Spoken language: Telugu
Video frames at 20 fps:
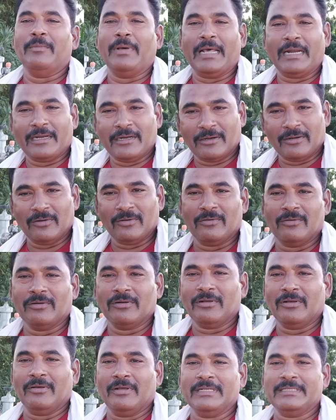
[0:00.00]
మార్కెట్లో
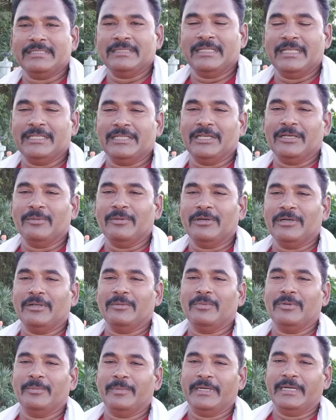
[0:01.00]
కొనుక్కోవాల్సిందే జేబులో
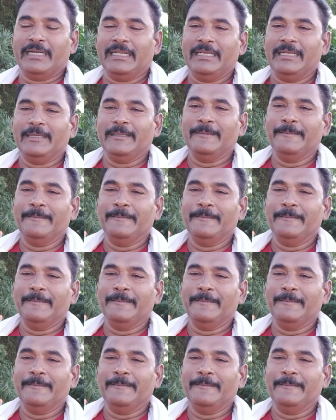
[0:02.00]
డబ్బులు పెట్టి